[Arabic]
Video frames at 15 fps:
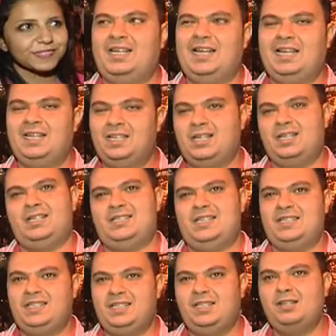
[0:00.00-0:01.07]
انا انا سعيد
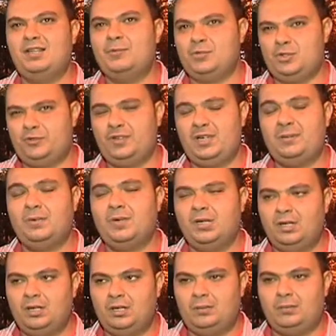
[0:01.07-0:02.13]
ان انا بشوف فيها
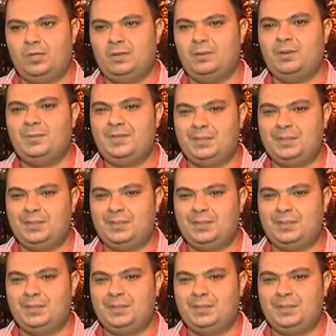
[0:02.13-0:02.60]
برامج